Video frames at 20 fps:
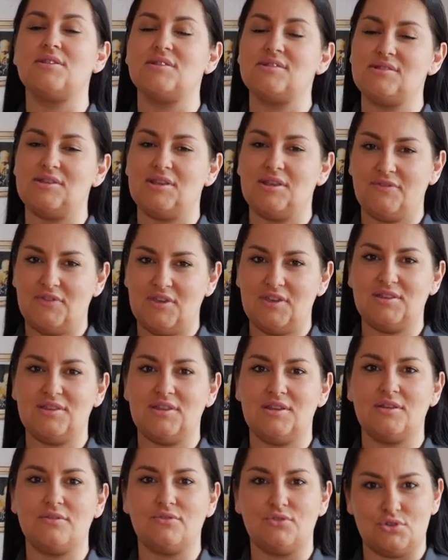dass ich
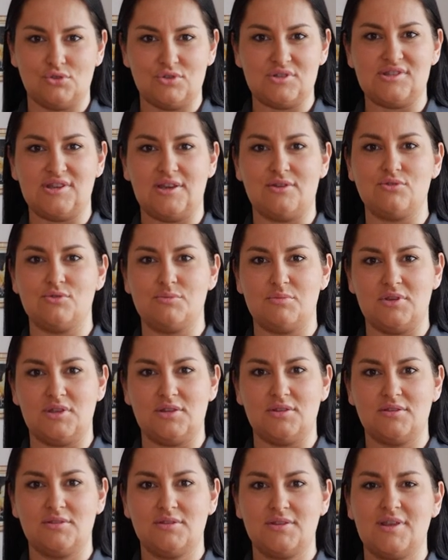wichtig für Duceus
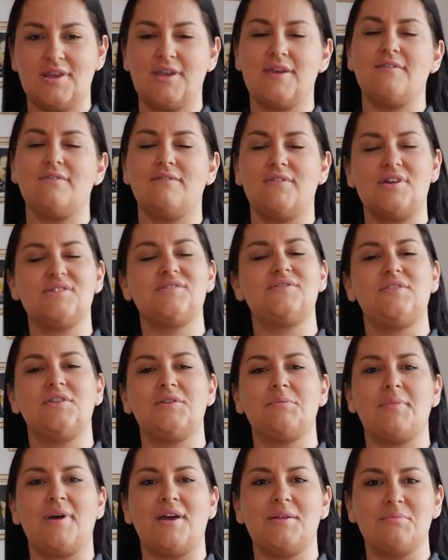bin. Was
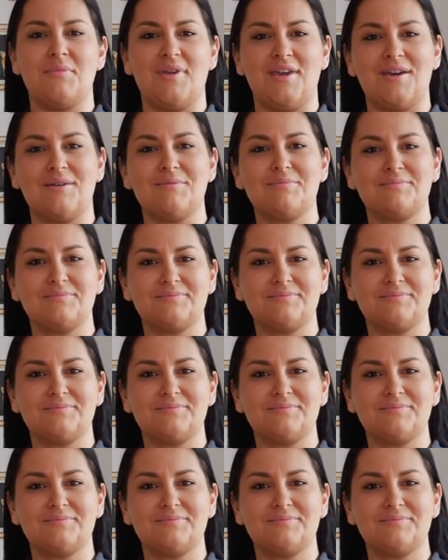will man mehr?